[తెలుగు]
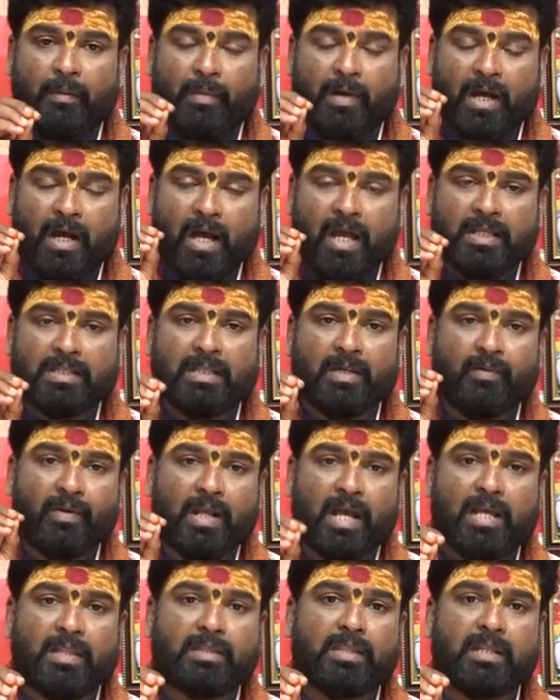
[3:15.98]

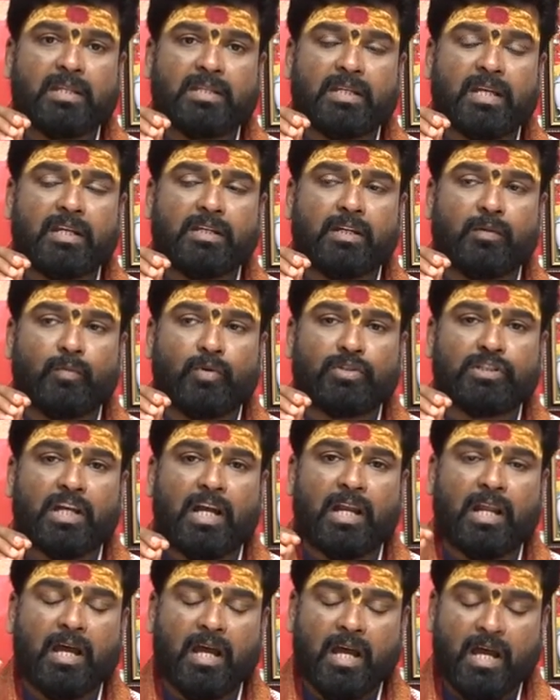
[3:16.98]
మహాశివరాత్రి చేయటము
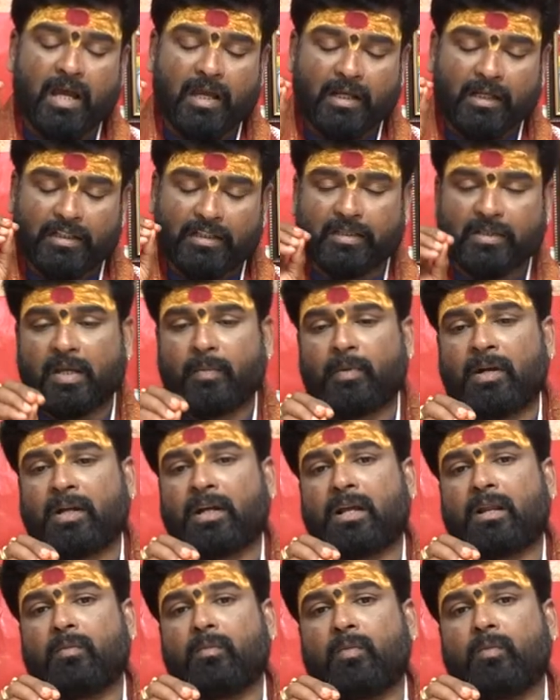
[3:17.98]
చాలా
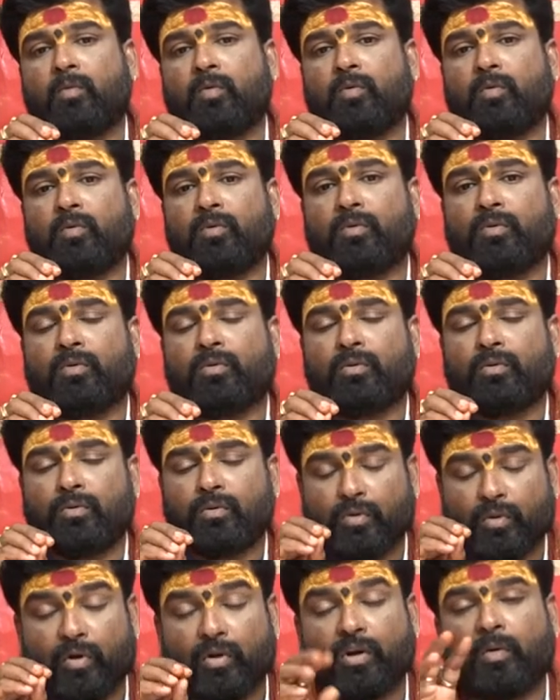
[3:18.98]
క్షేమకరమము
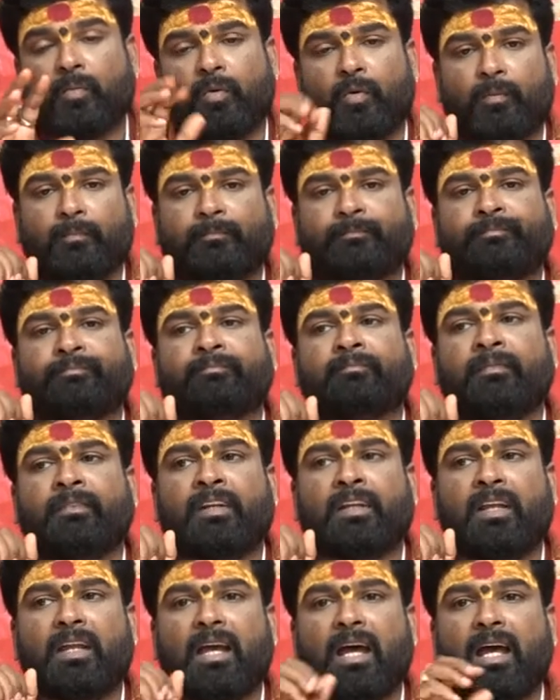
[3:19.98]
యోగము
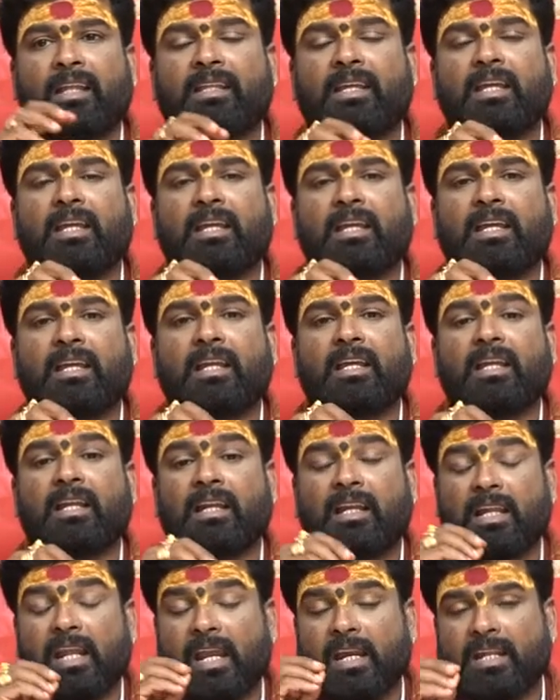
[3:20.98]
అది
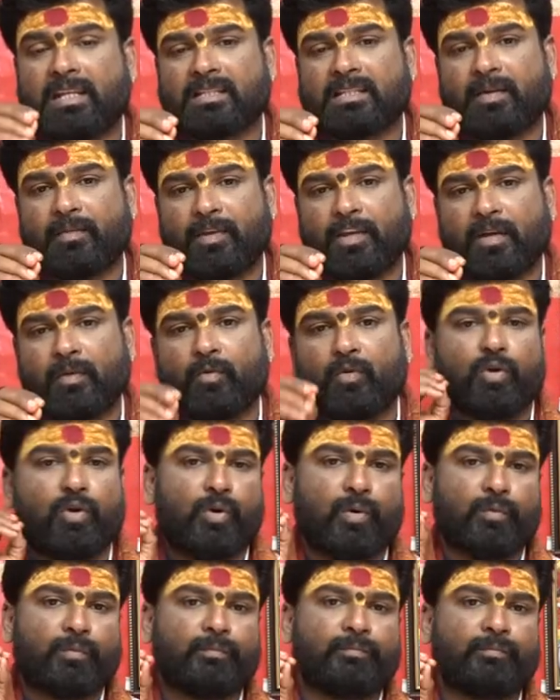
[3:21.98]
లేని
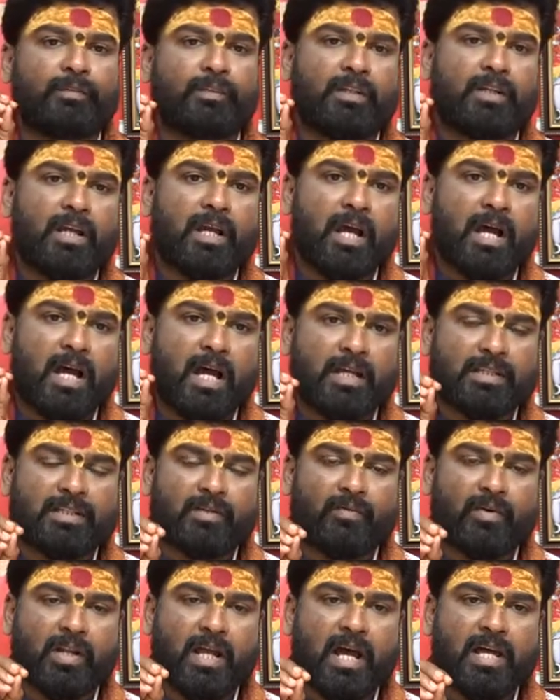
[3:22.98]
సమయములో ఆ
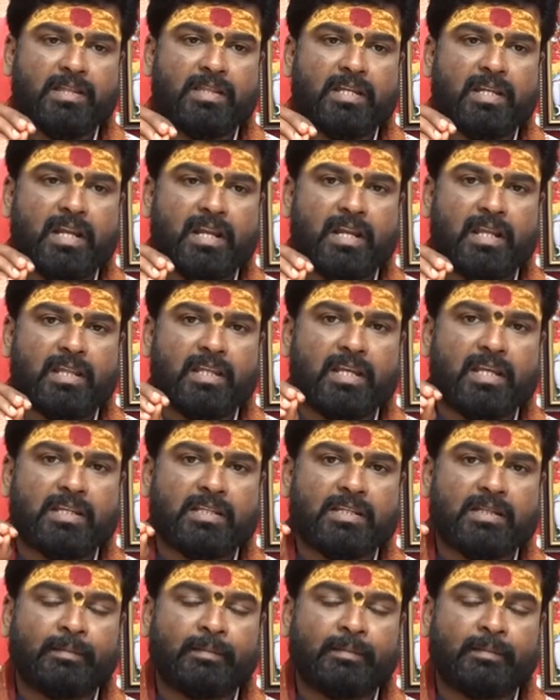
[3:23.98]
శివరాత్రి అనేది